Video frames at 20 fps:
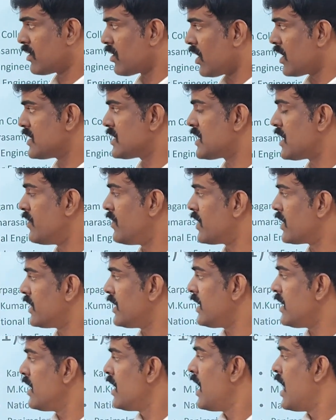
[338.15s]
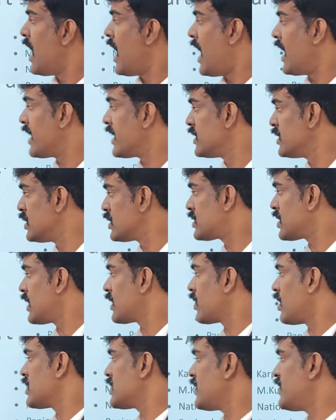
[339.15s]
காலேஜில் வருது அண்ட்
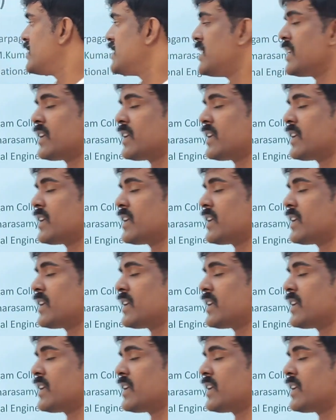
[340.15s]
இந்துஸ்தான் காலேஜ் ஆஃப்